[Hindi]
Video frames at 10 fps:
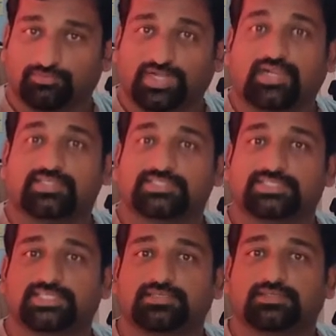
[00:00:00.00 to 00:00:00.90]

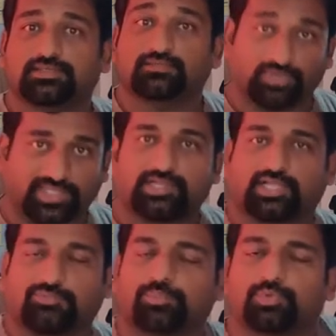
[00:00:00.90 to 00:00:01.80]
वाराणसी वाया
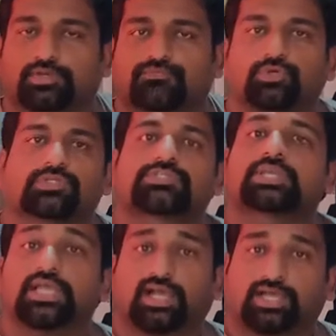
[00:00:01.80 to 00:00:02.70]
कानपुर ऑफ
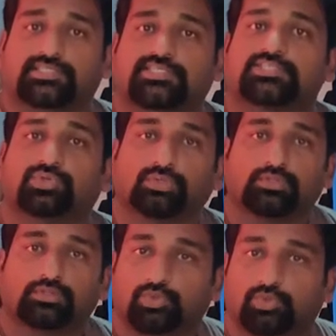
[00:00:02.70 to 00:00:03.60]
कोर्स
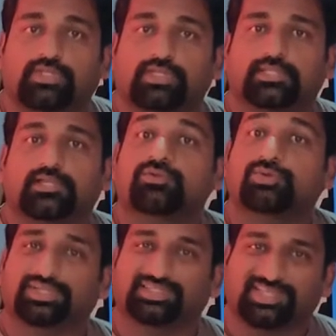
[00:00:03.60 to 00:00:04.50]
आसनसोल कोलकाता
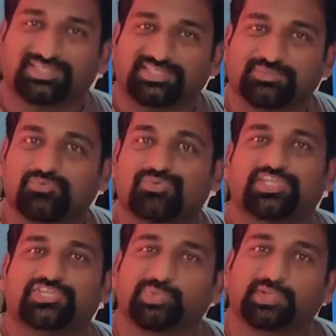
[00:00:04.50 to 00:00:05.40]
कोलकाता से
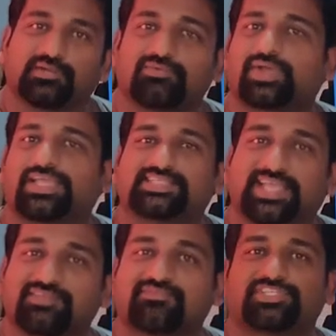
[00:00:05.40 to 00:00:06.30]
भुवनेश्वर
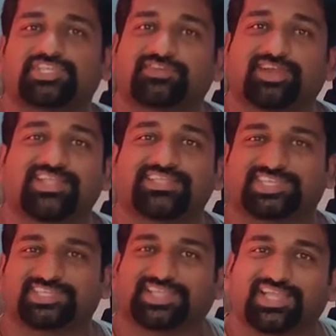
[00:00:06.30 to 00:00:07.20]
वाइजैक विजयवाड़ा
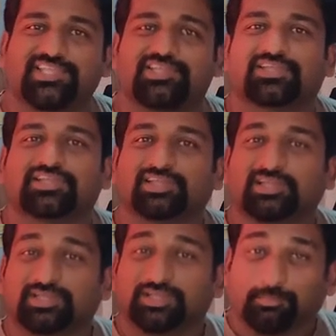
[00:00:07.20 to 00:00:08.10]
चेन्नई
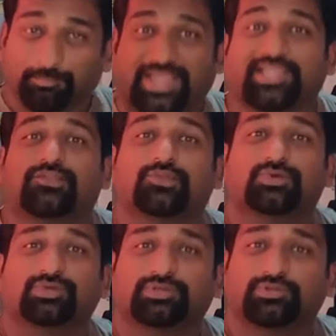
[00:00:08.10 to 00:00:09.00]

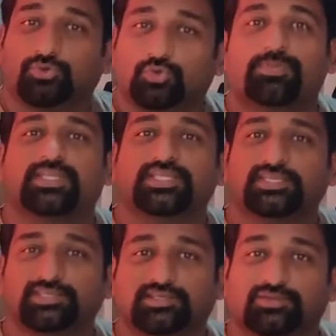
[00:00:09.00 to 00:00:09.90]
बैंगलोर हुबली
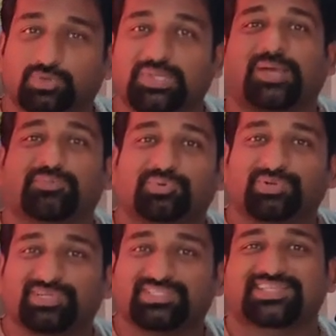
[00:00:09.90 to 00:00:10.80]

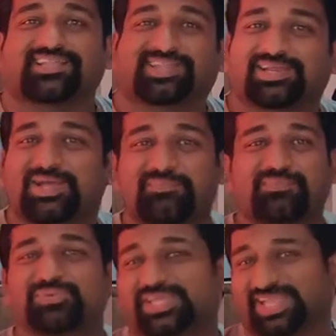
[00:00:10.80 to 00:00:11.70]
कोल्हापुर सातारा
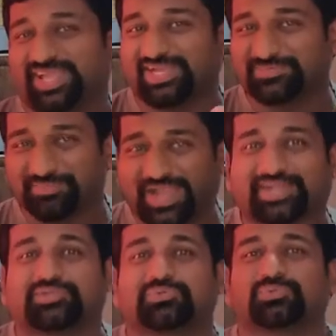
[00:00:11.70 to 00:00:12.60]
पुणे एंड
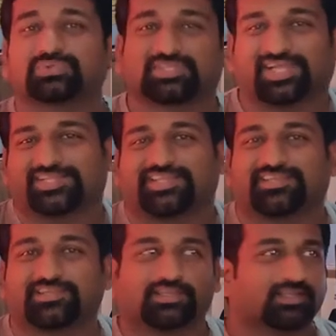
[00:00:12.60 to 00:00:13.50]
बैक टू थाने
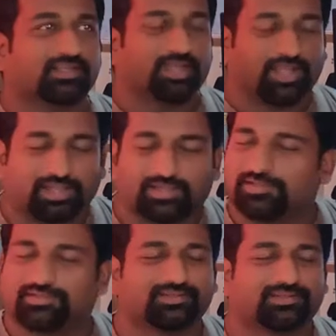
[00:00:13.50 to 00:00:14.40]
हाँ
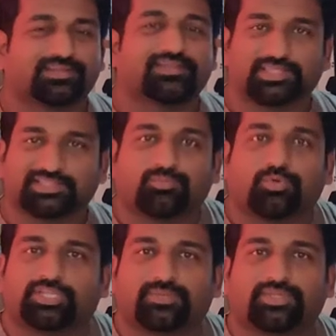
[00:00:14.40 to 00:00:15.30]
इतना
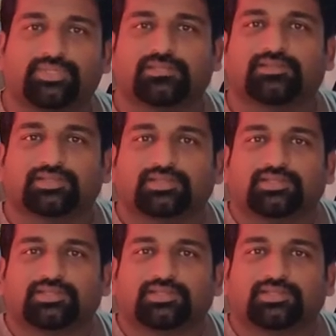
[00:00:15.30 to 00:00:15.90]
बोलने में